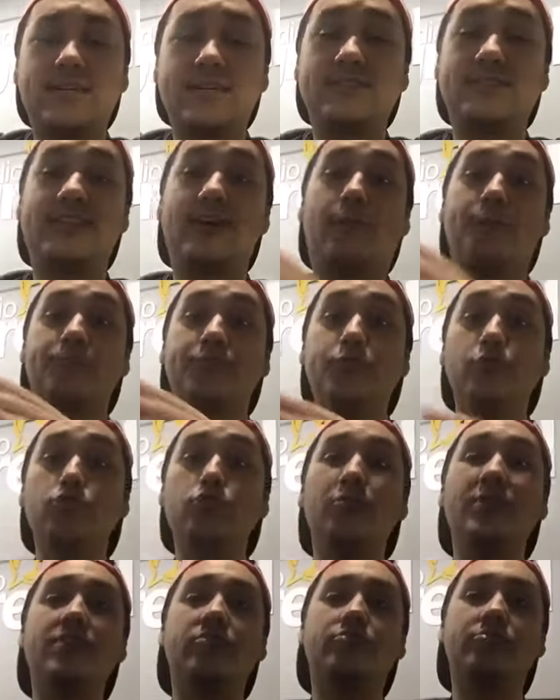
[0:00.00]
Então,
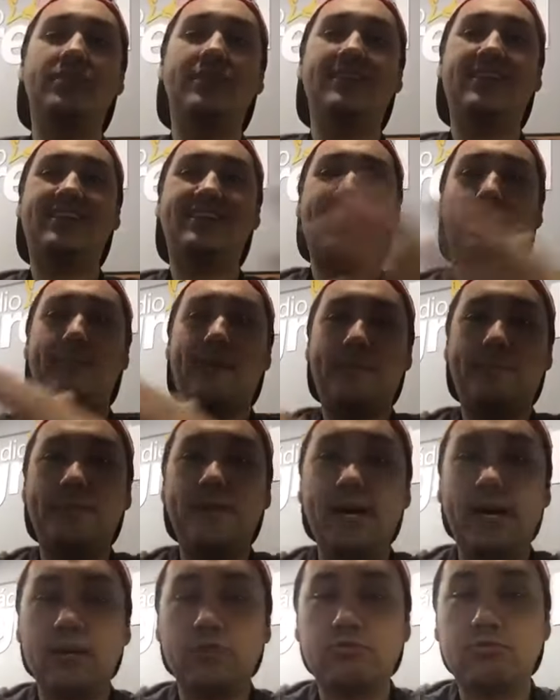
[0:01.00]
tudo isso o Inter está
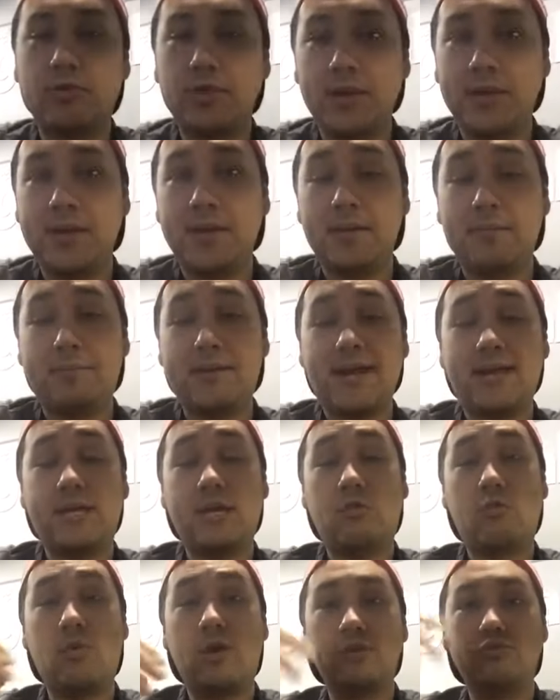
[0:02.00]
mapeando para que
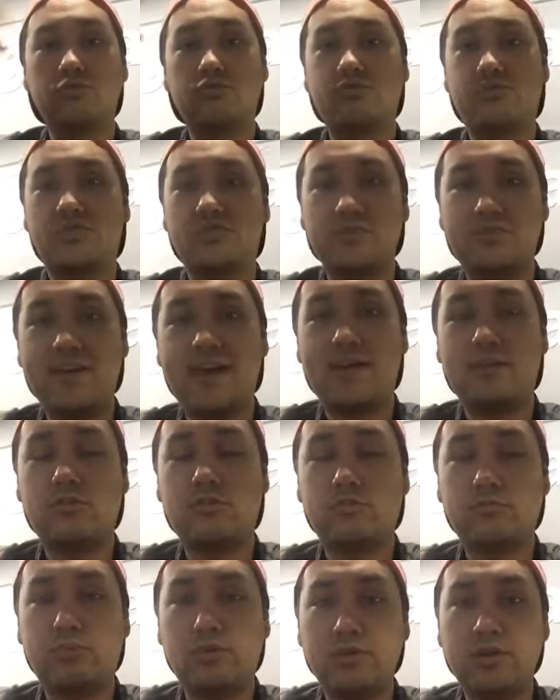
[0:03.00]
quando estiver
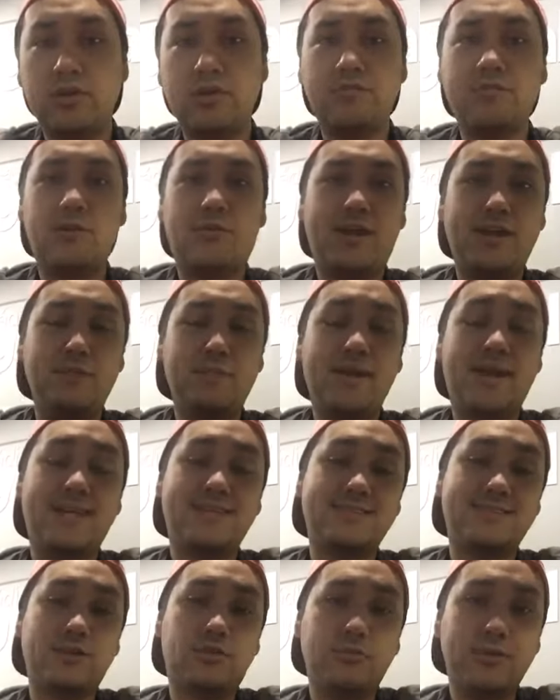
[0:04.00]
disponível a
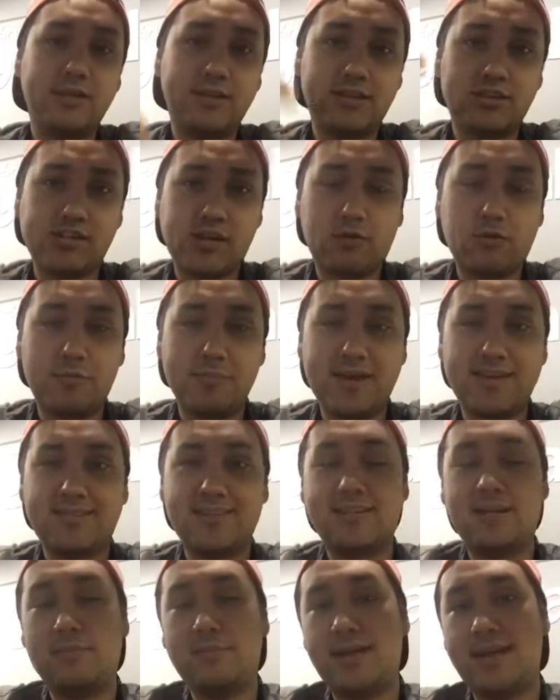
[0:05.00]
liberação, o Inter já comece a
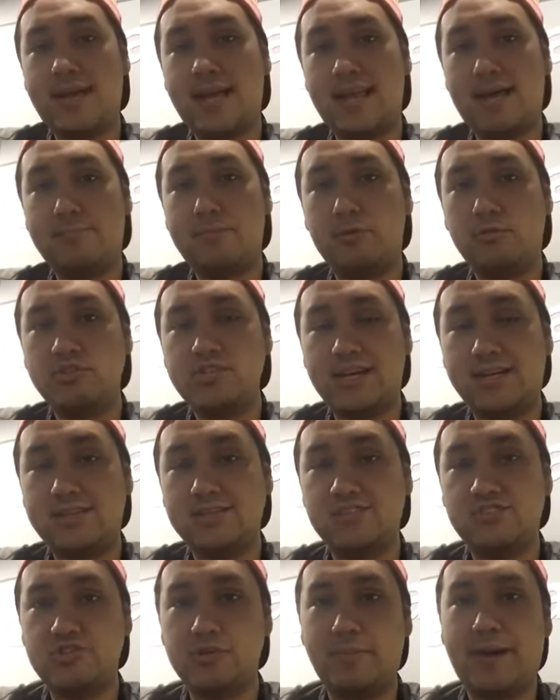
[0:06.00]
trabalhar lá pelo dia
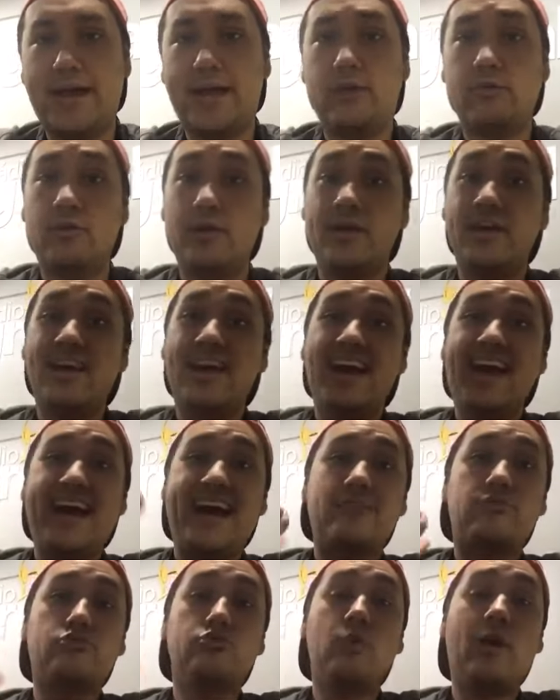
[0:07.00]
15 de maio. A
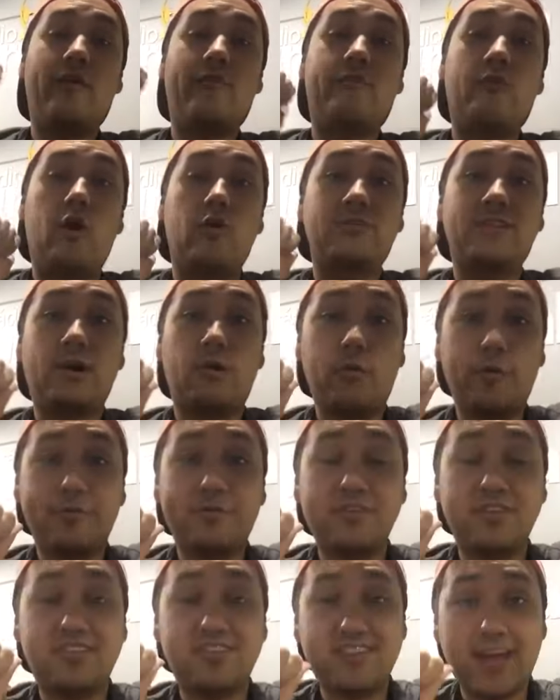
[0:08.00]
sua volta
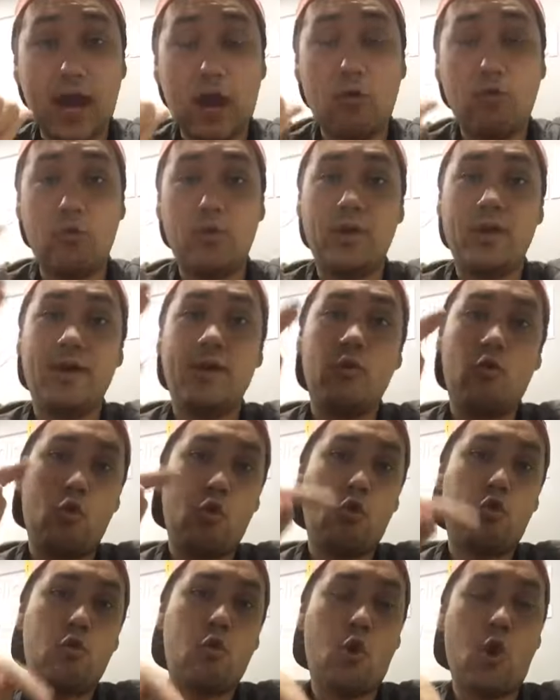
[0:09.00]
oficial
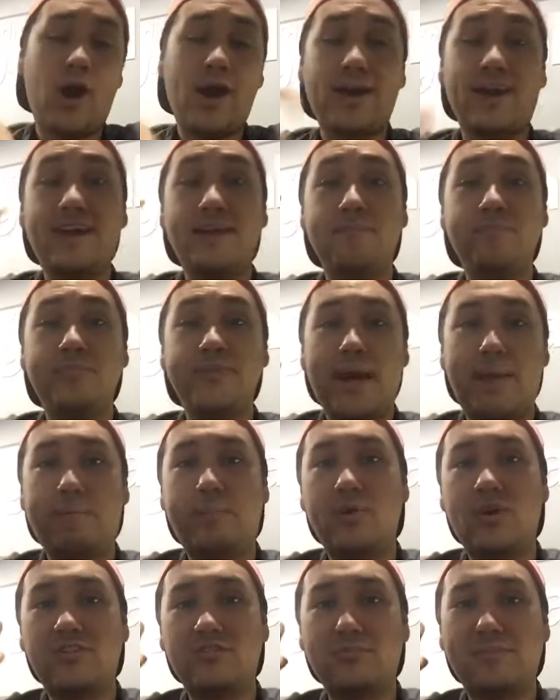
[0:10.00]
ocorre na
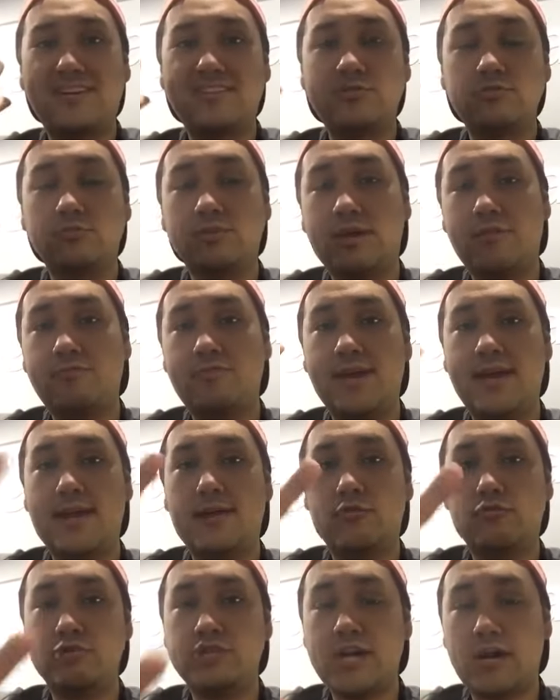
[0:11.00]
próxima segunda-feira,
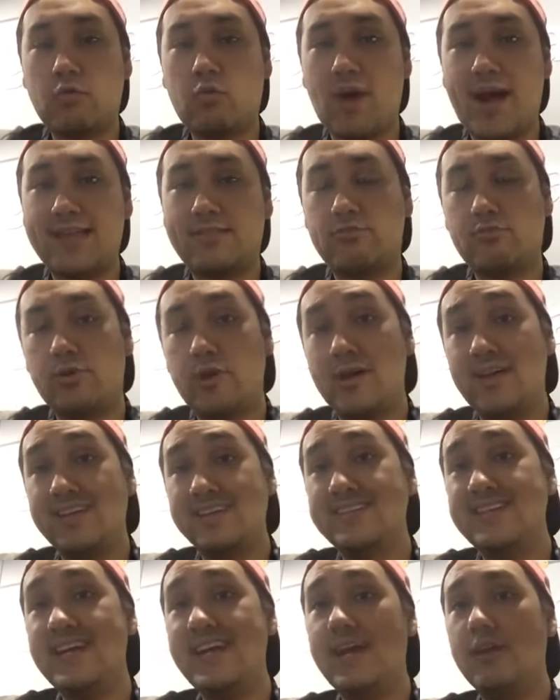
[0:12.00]
no dia 4.
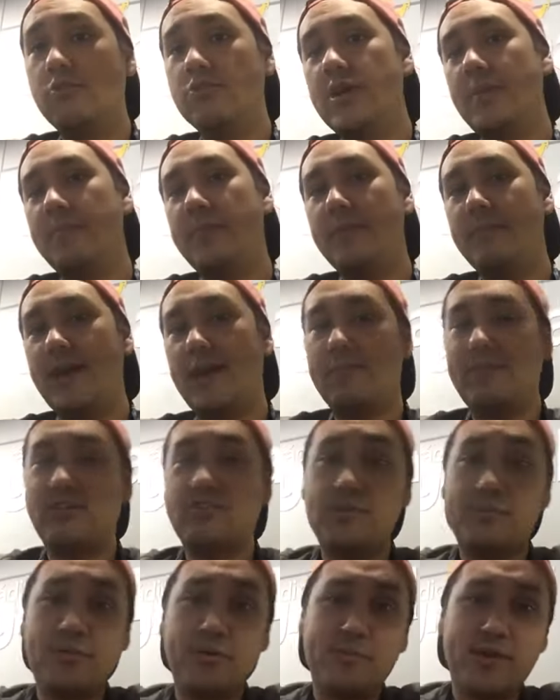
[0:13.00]
Seria no dia 1 mas
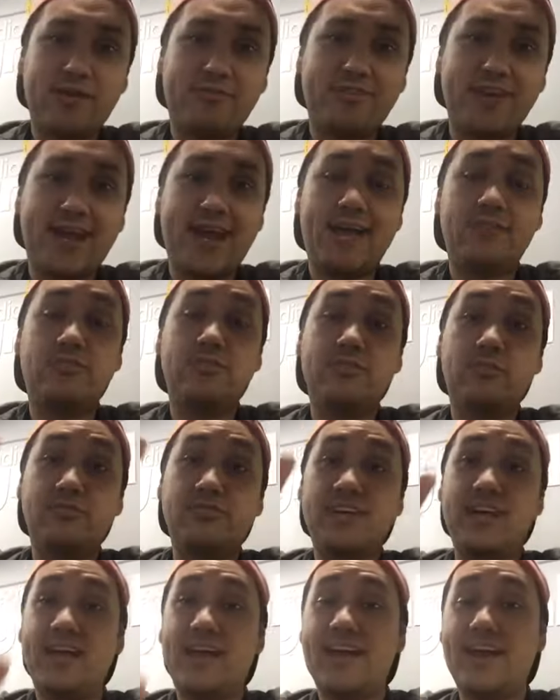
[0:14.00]
dia 1 é feriado, então
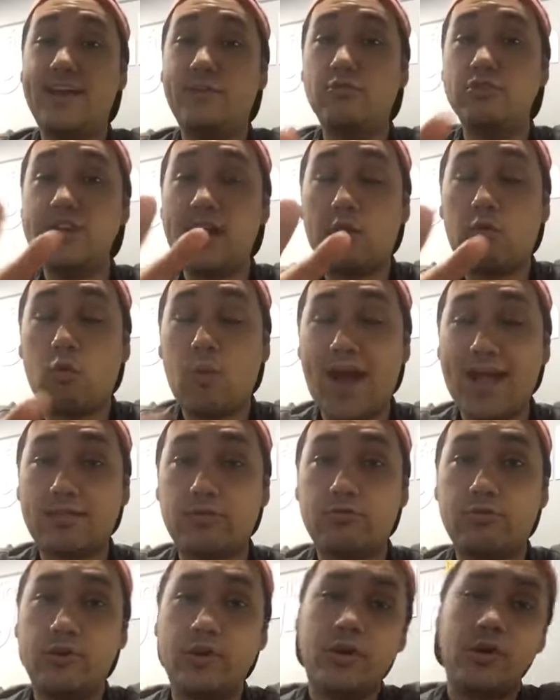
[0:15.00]
é no dia
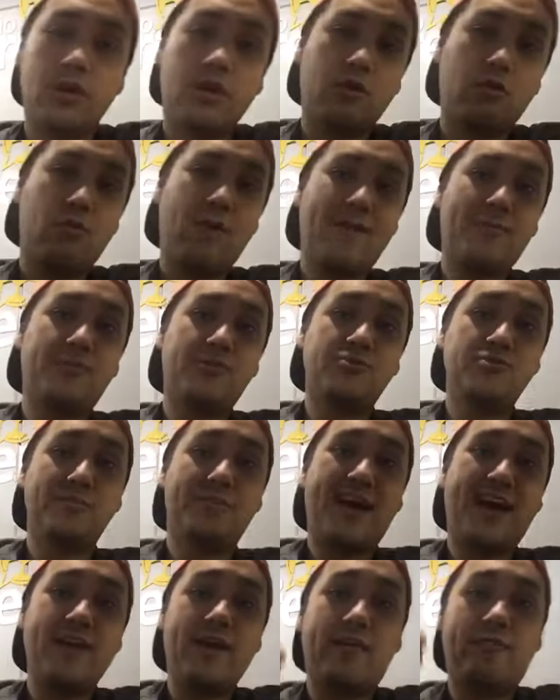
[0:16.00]
4. 4 de
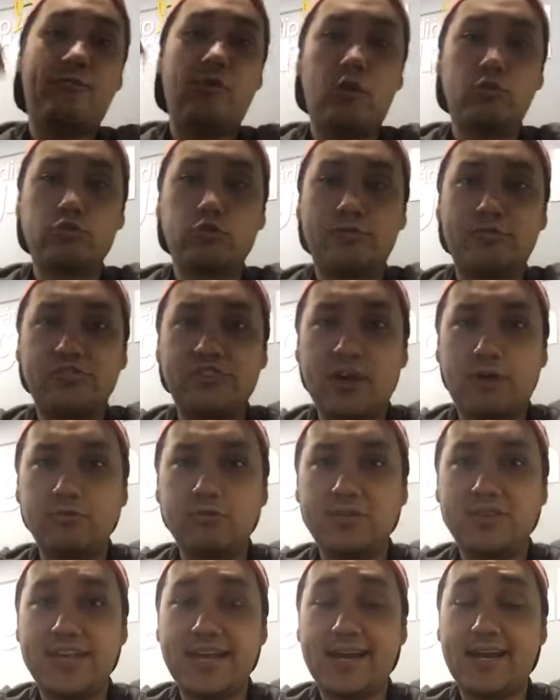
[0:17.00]
maio é a volta oficial do
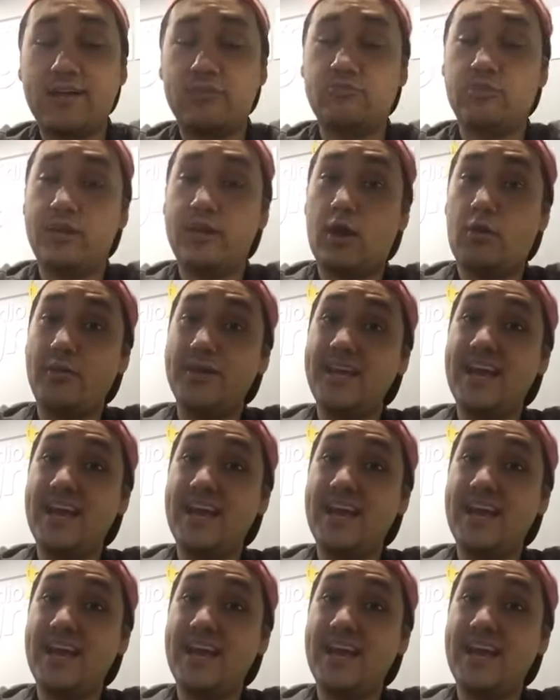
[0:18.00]
Internacional.